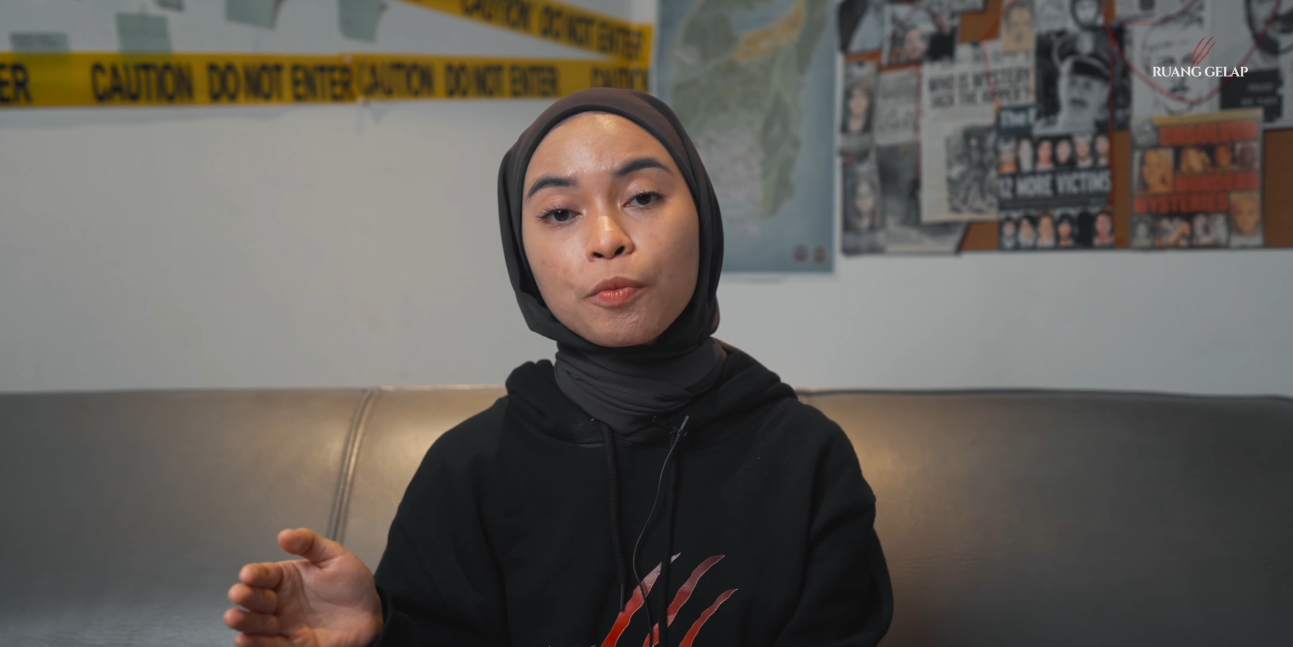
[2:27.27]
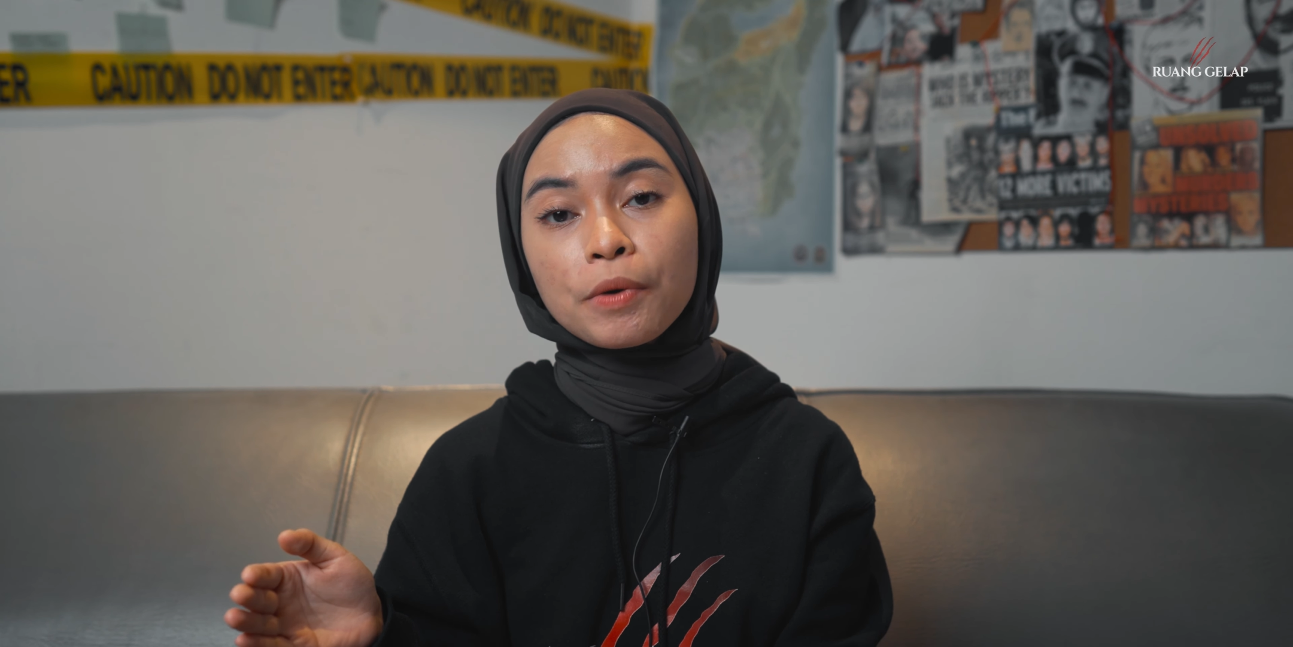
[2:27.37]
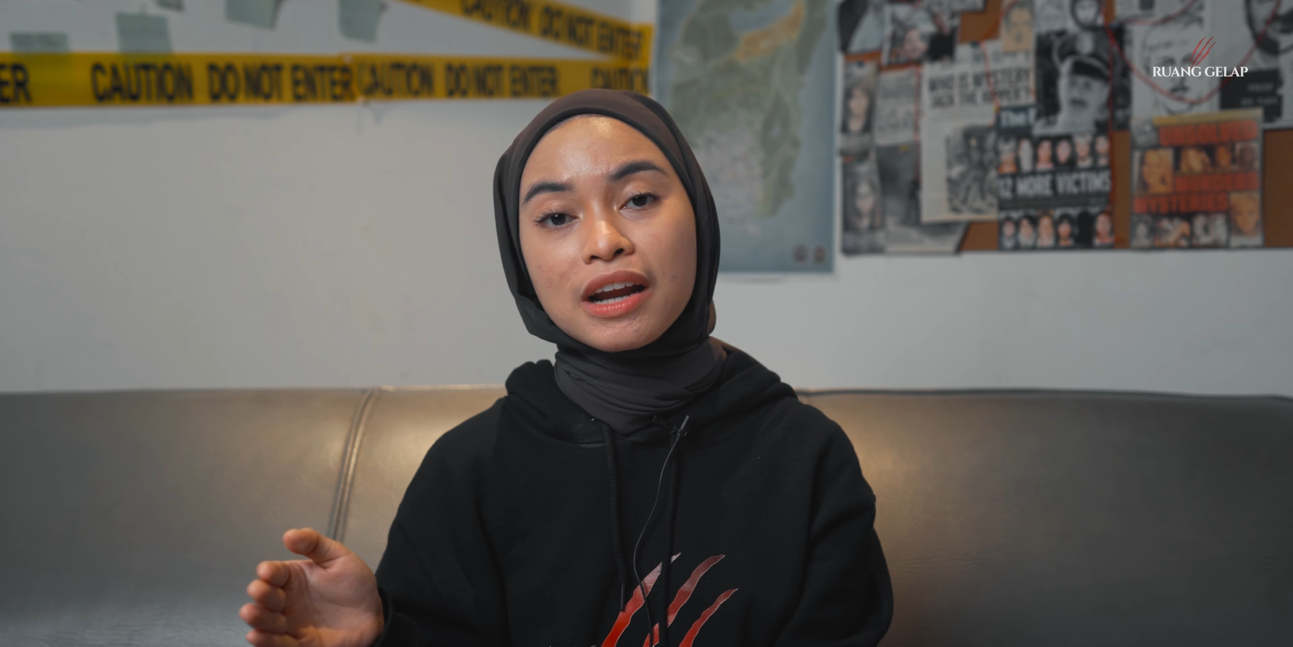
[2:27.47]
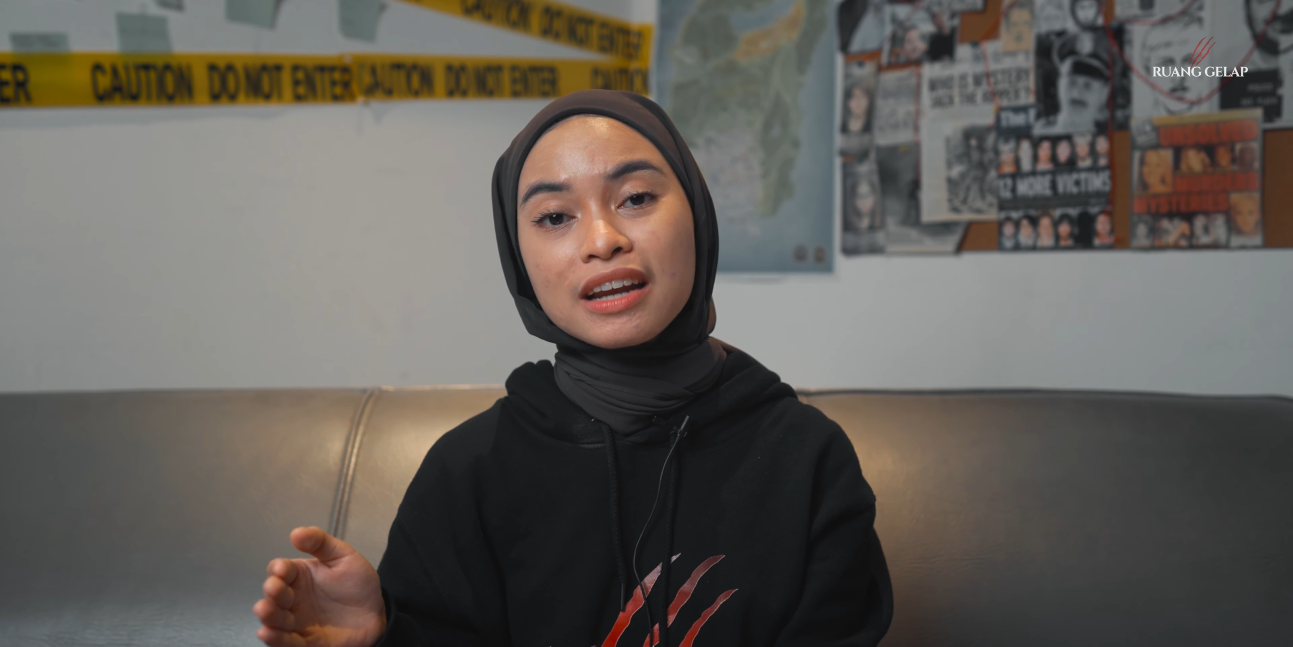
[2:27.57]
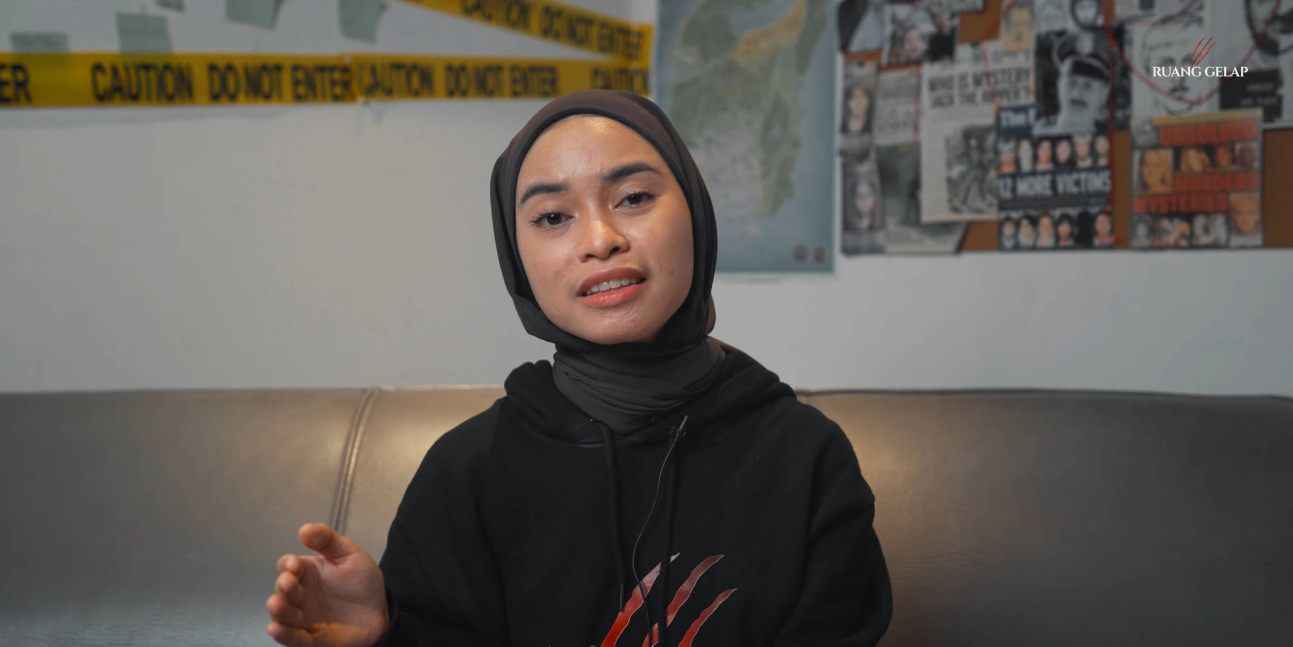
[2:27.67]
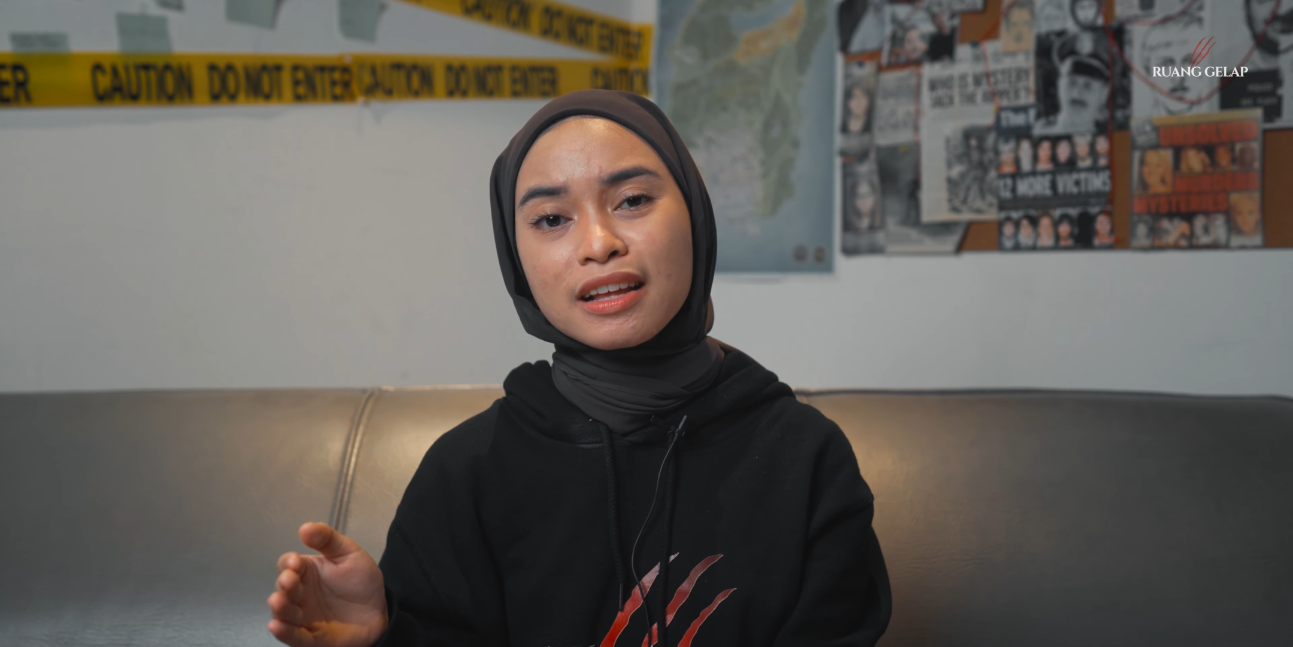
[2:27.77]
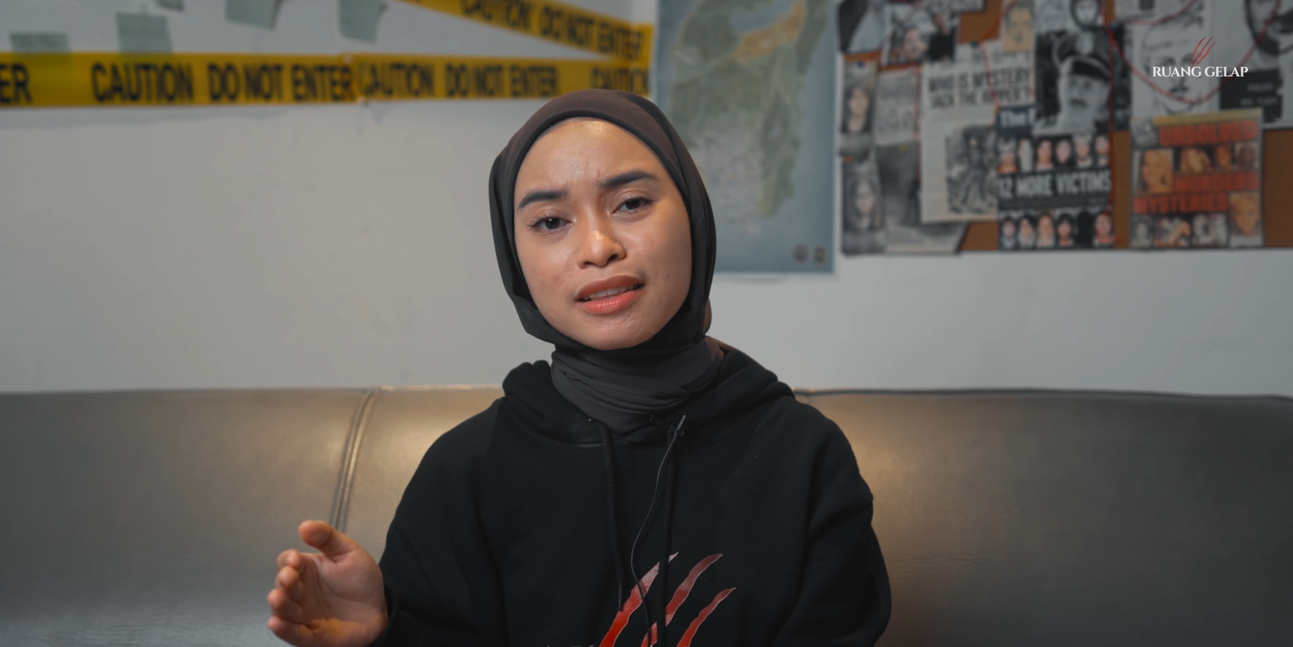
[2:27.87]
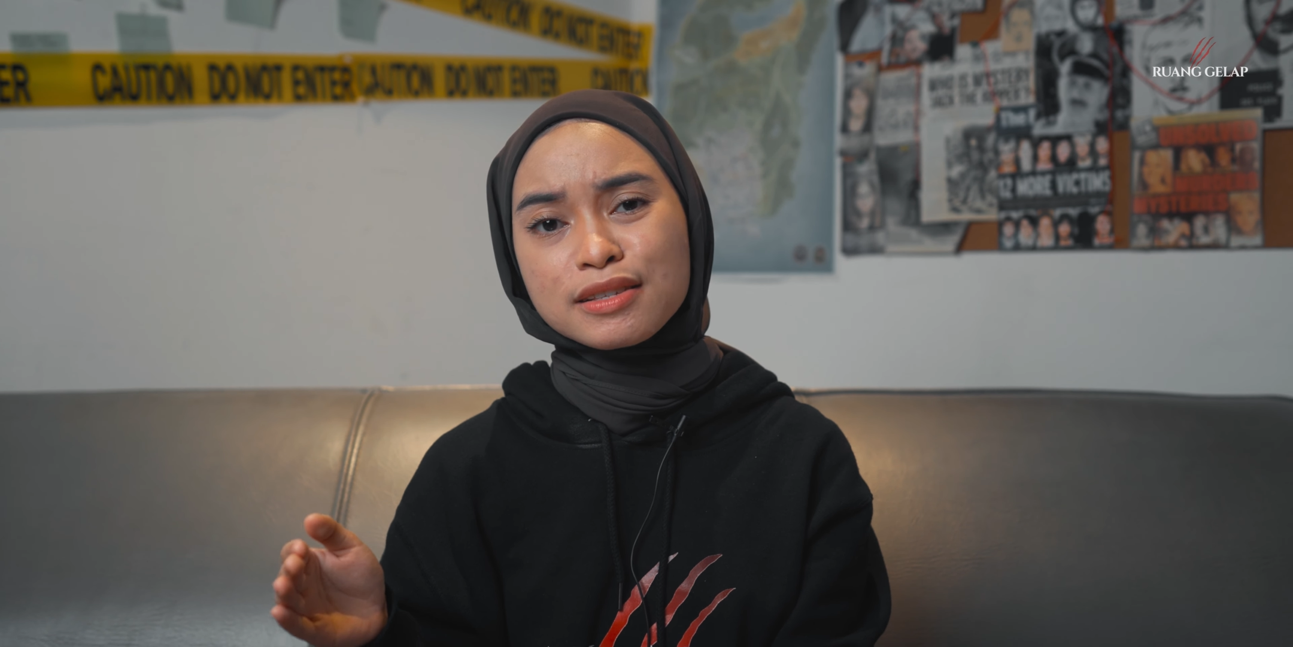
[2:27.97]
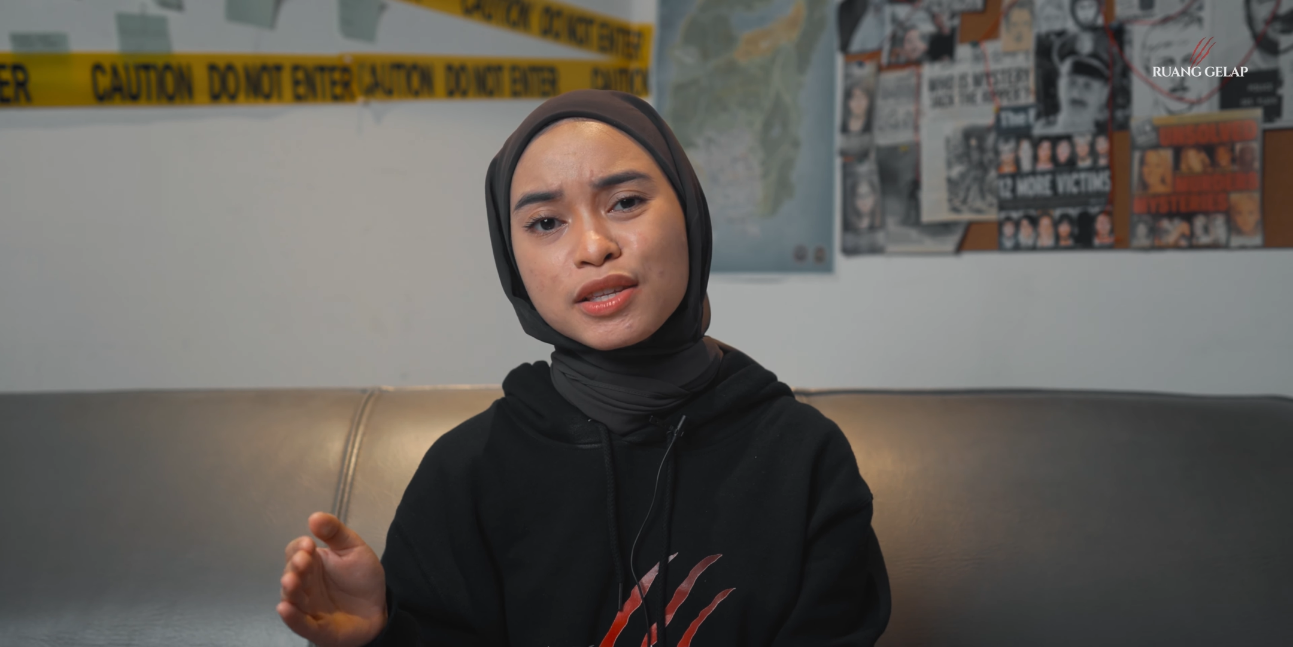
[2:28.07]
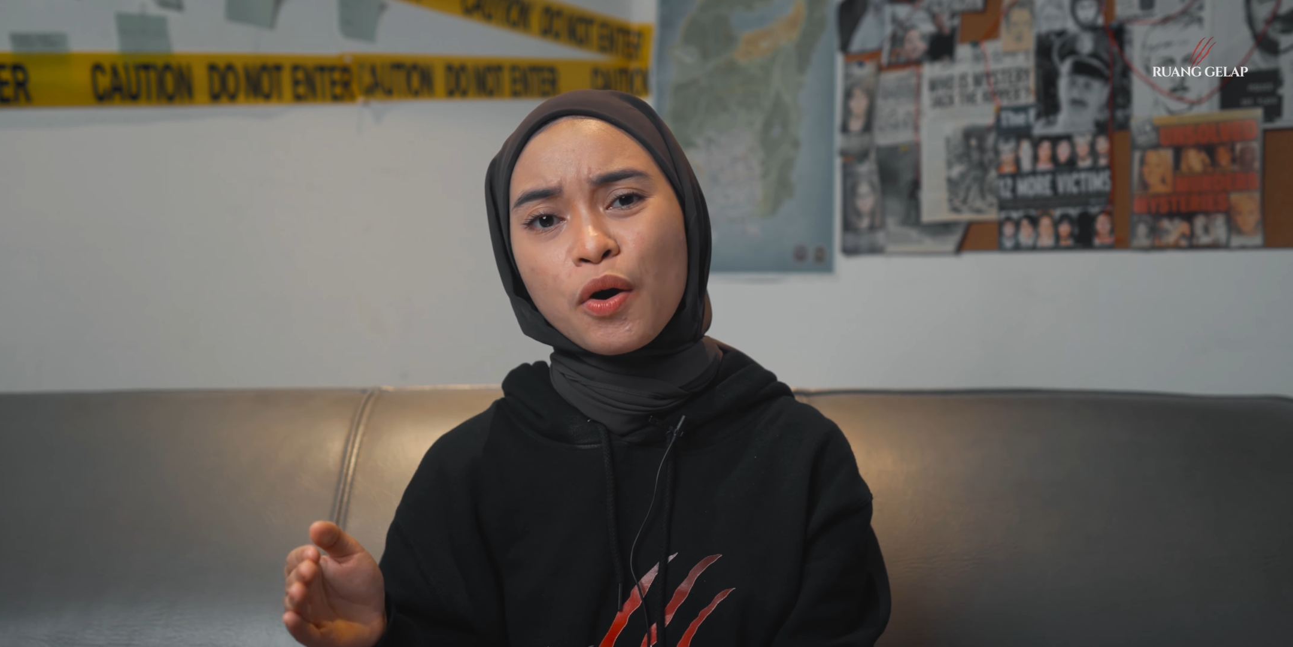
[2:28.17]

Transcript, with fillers: pernah ditetesi